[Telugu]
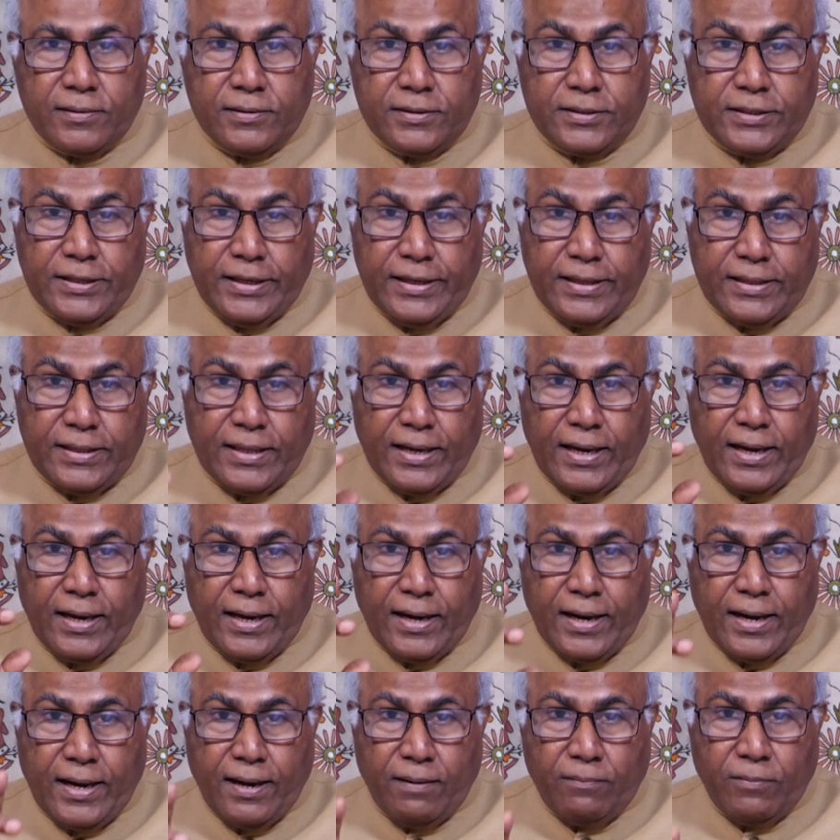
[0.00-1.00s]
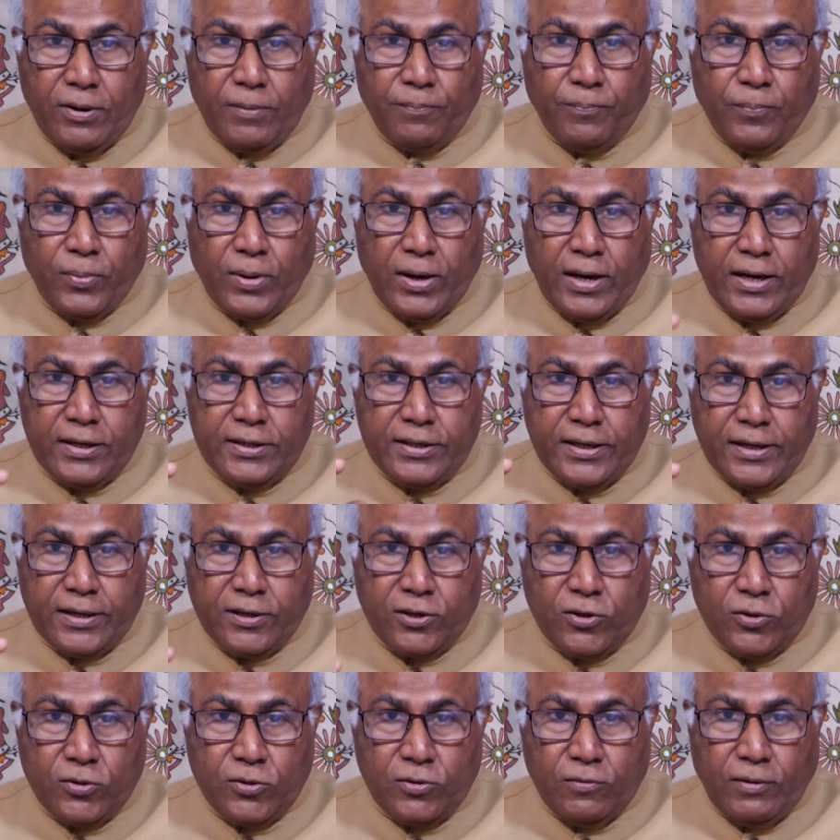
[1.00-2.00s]
సీతారామ
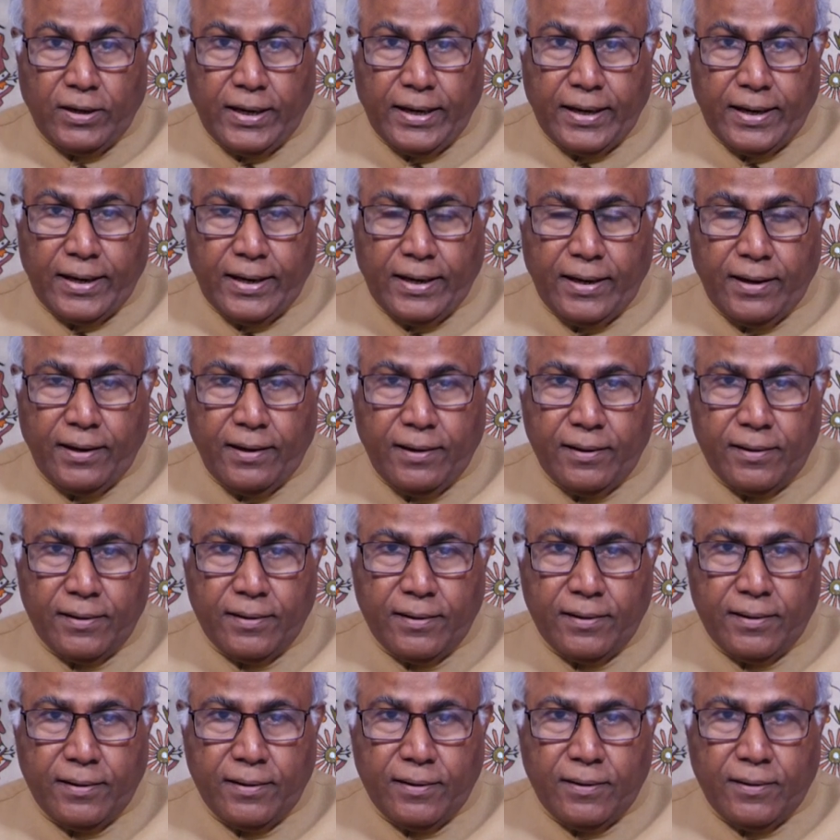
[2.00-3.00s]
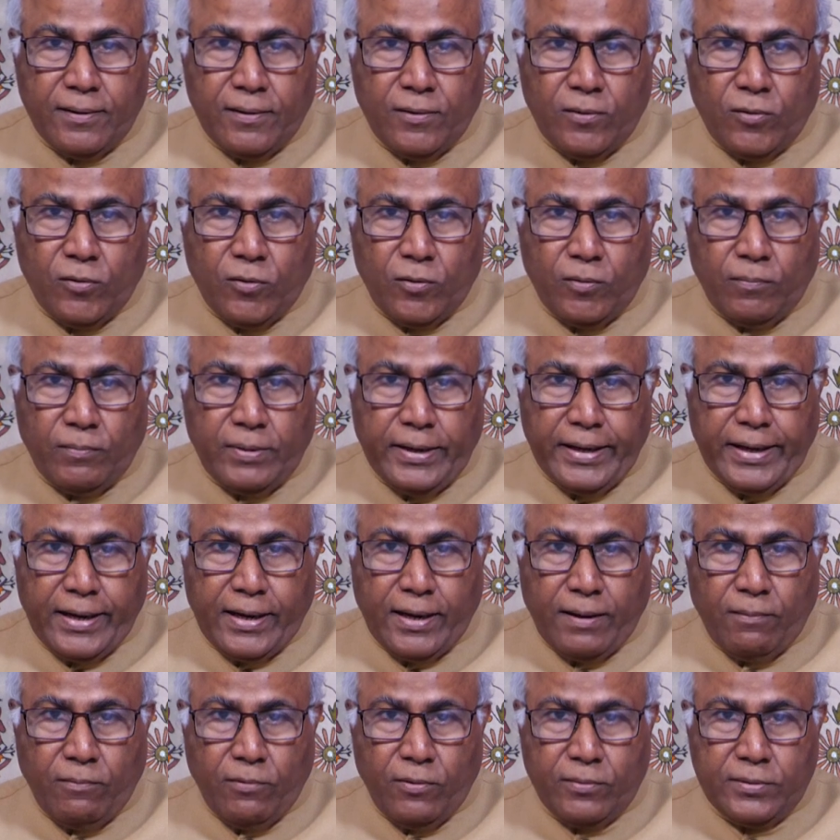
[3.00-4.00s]
ప్రాజెక్టు ద్వారా ఉమ్మడి
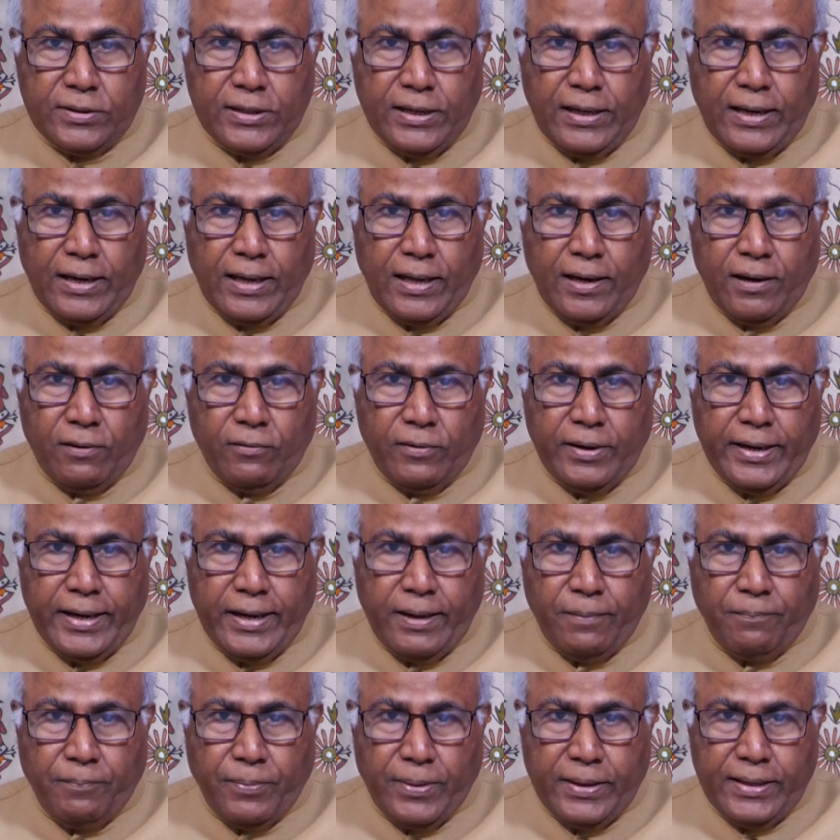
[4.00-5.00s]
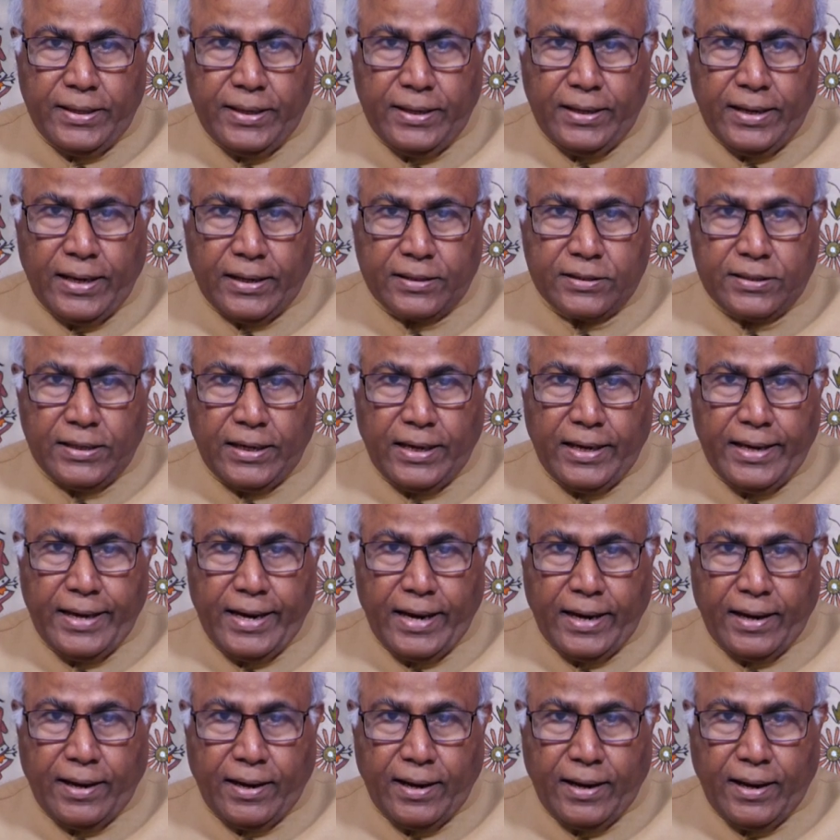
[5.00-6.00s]
ఖమ్మం జిల్లాలో ఉండే పది లక్షల
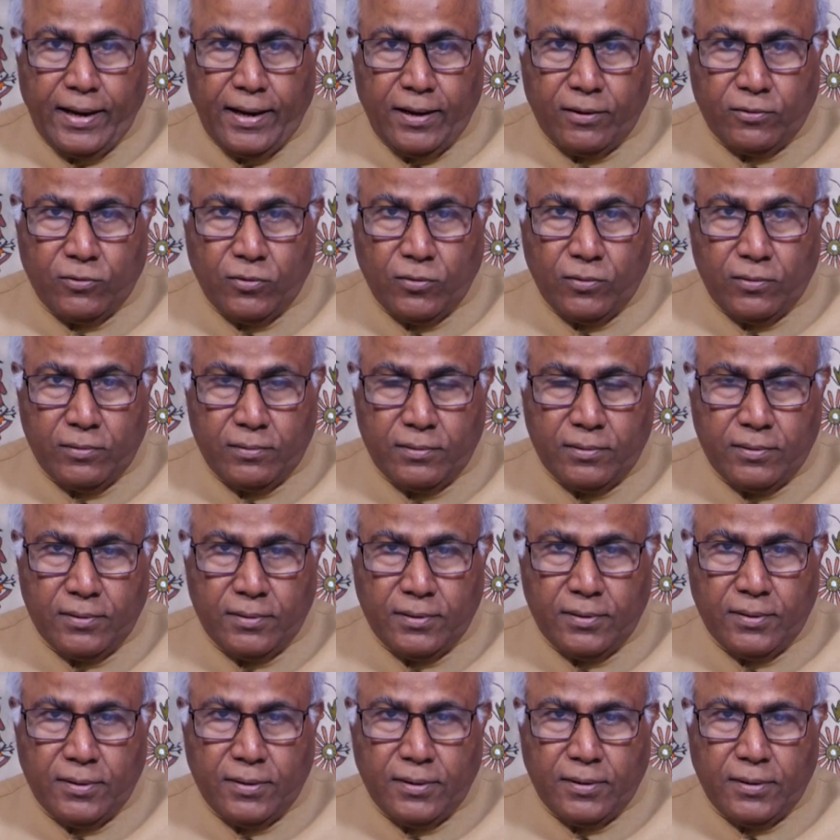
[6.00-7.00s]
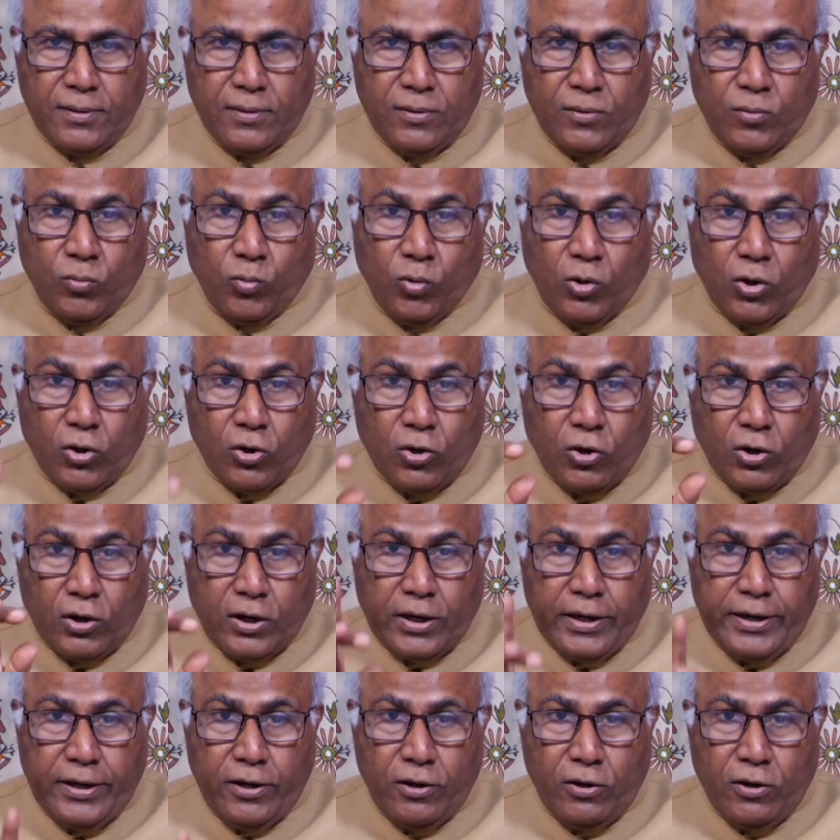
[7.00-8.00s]
ఎకరాలకు
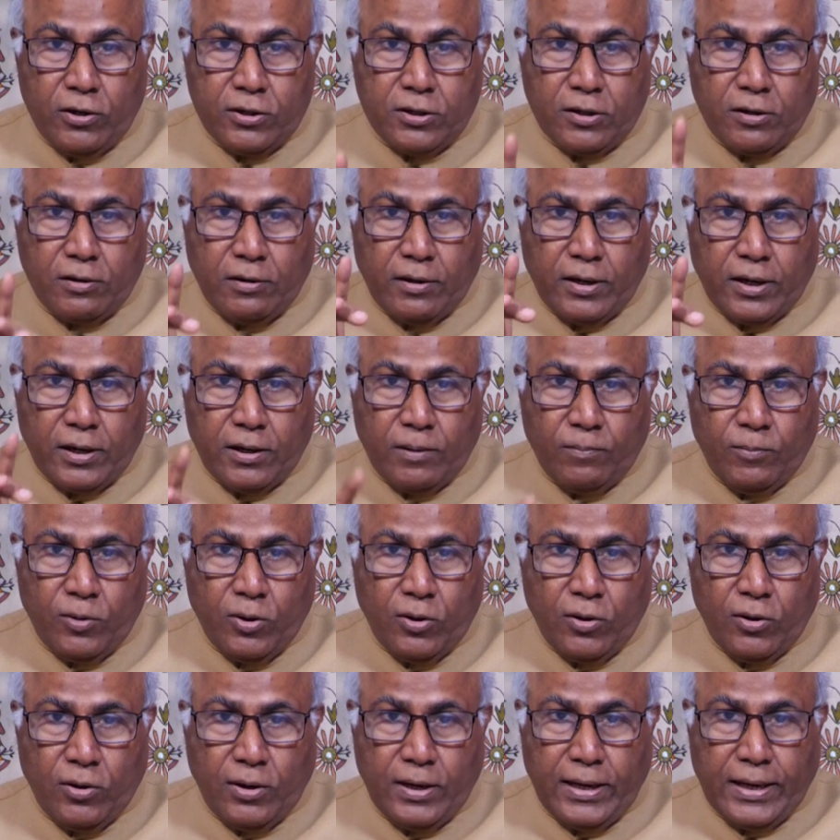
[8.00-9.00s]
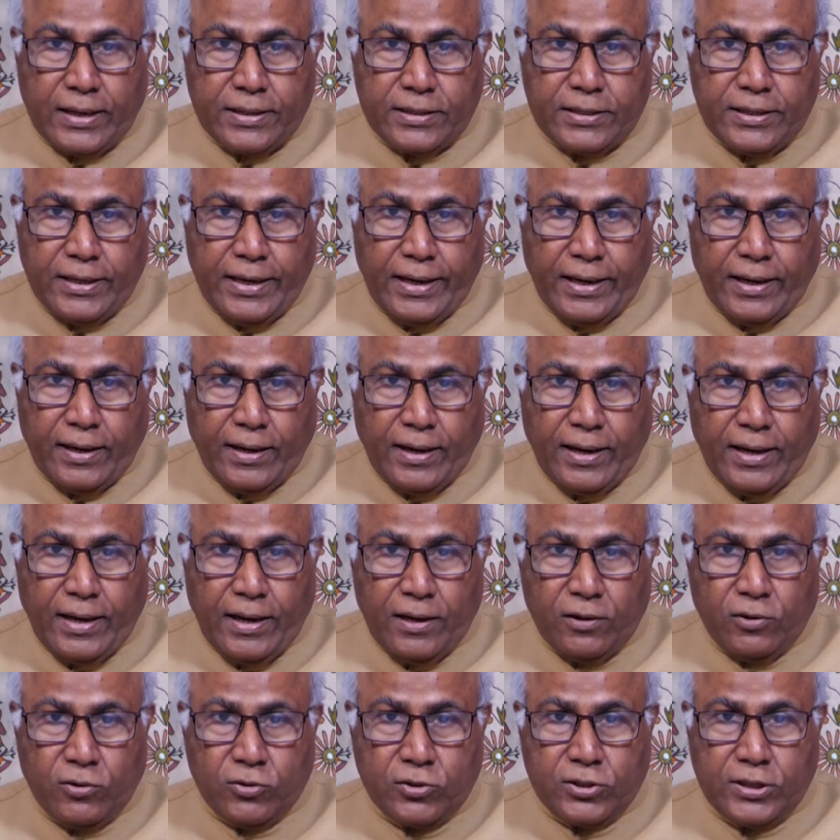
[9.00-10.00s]
ఒక్కొక్క నియోజకవర్గంలో లక్ష
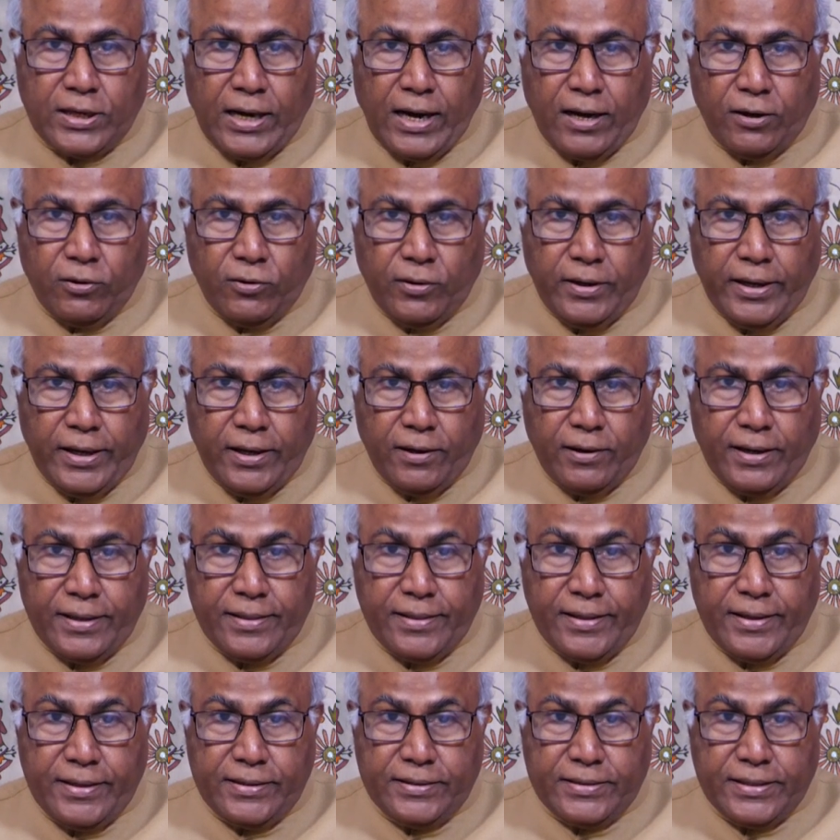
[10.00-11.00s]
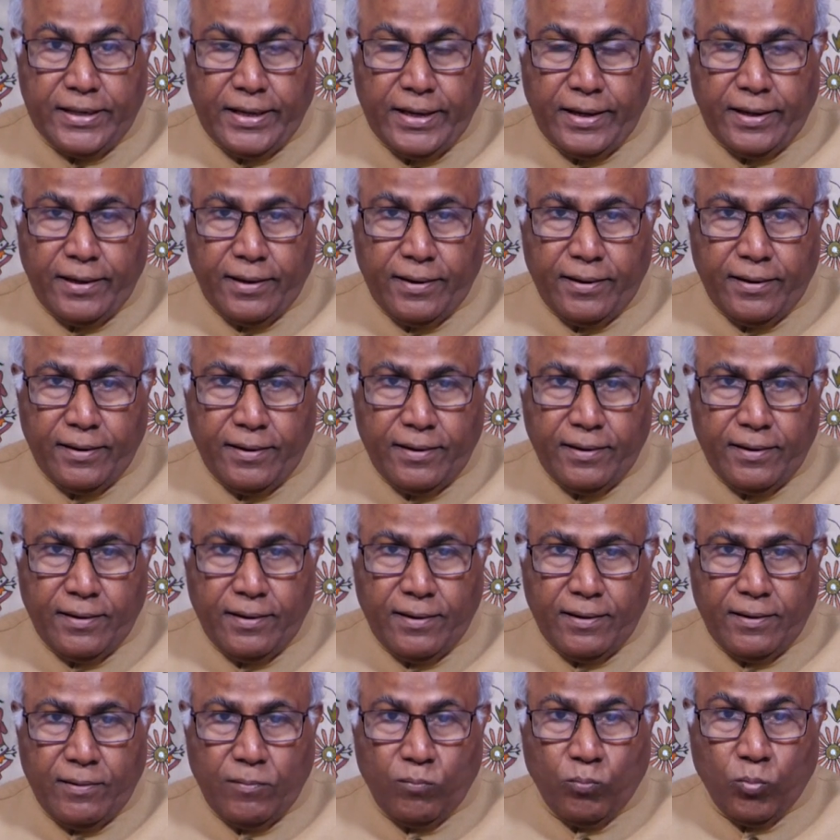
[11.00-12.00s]
ఎకరాలకు సాగునీరు అందించే
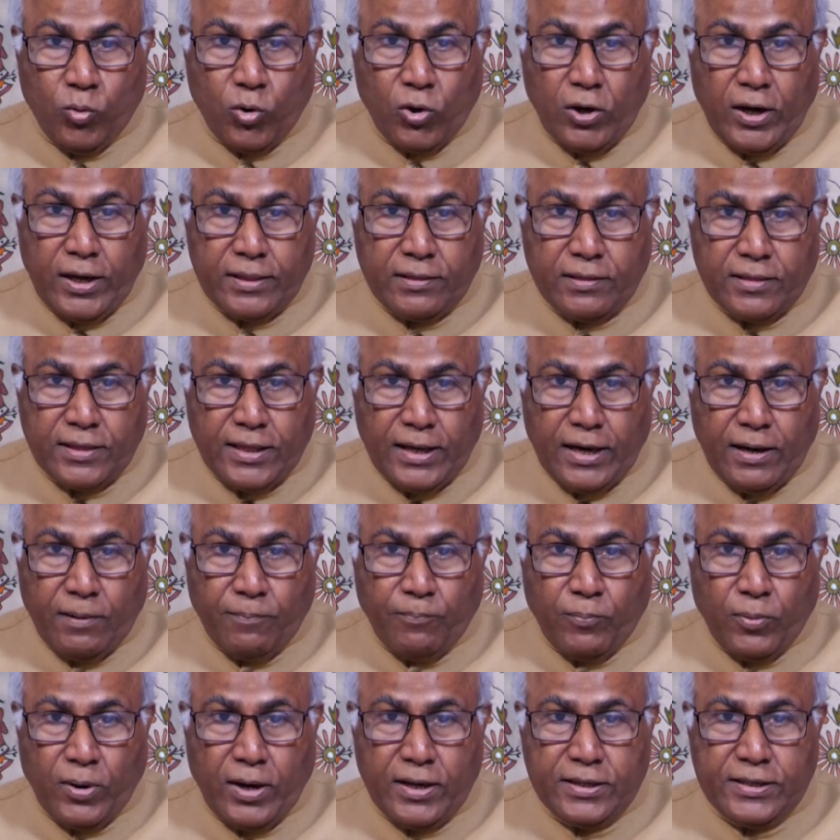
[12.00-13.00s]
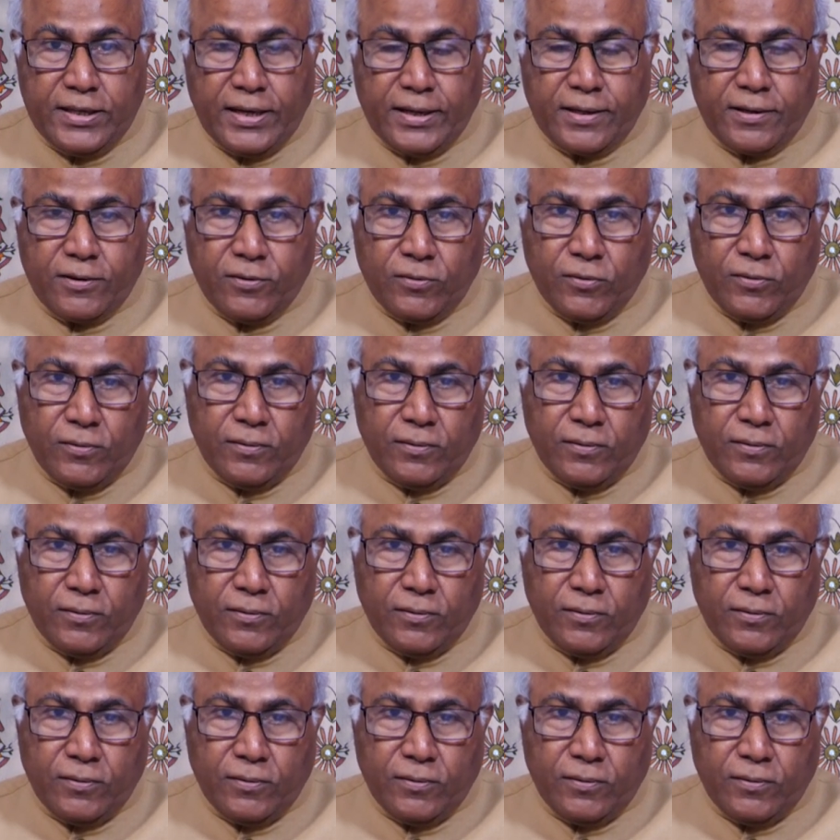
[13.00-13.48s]
బృహత్తర ప్రాజెక్టు